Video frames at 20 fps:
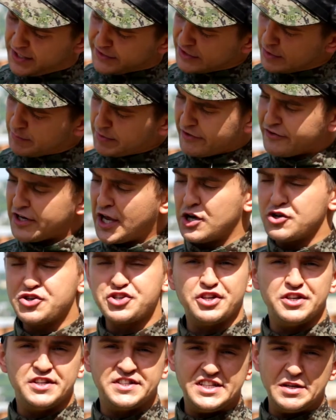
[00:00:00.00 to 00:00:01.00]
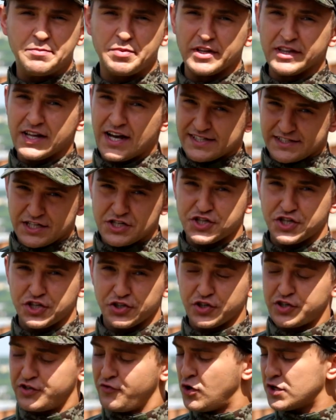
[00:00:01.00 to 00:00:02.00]
Направляющие типа
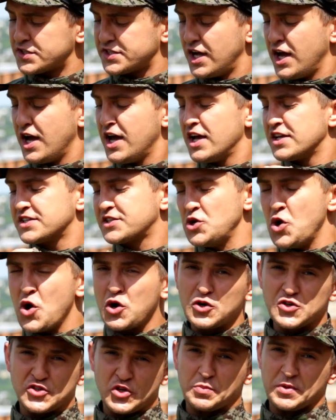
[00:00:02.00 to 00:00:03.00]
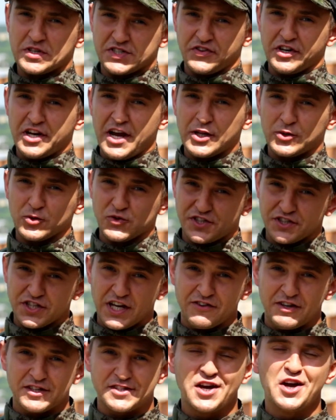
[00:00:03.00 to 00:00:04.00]
«Ласточкин хвост» с легкостью позволяют
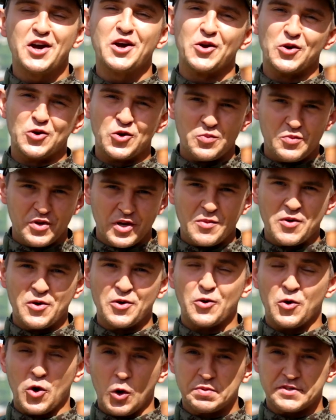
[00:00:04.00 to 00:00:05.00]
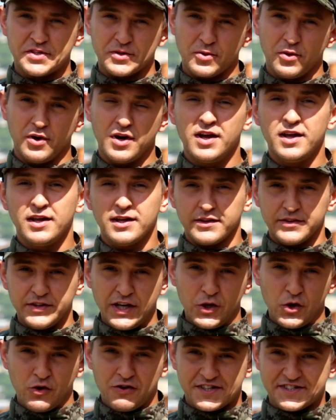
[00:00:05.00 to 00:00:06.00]
установить любимую оптику.
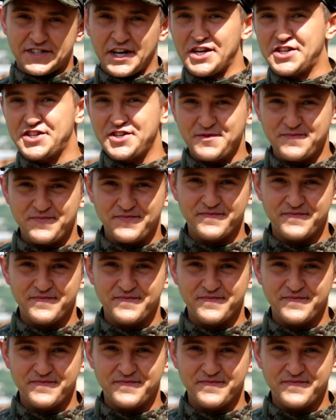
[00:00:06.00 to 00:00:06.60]
До новых встреч!